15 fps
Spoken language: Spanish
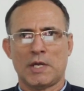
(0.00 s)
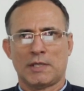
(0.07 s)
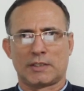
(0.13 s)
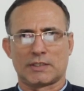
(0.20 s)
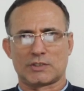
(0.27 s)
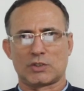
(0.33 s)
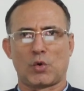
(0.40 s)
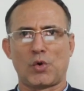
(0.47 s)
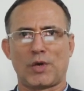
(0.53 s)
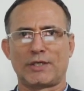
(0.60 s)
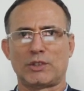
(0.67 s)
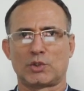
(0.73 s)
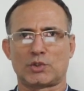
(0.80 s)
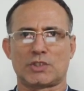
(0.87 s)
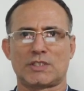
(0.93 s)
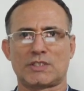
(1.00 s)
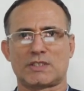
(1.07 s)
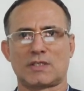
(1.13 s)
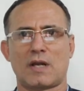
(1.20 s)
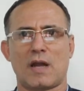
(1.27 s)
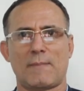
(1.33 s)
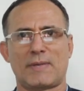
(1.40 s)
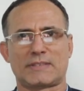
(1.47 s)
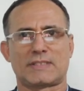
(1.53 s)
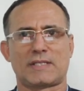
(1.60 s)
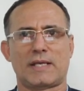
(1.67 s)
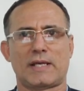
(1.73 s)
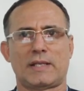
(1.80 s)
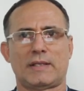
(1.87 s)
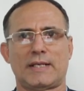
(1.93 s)
que según ellos es la más
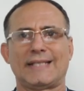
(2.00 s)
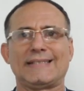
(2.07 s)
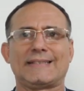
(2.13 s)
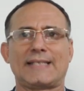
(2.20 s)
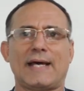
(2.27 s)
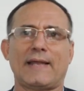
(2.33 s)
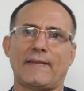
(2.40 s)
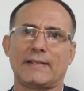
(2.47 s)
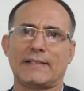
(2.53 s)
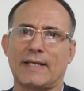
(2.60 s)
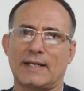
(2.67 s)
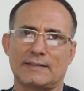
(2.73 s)
adelantada y ya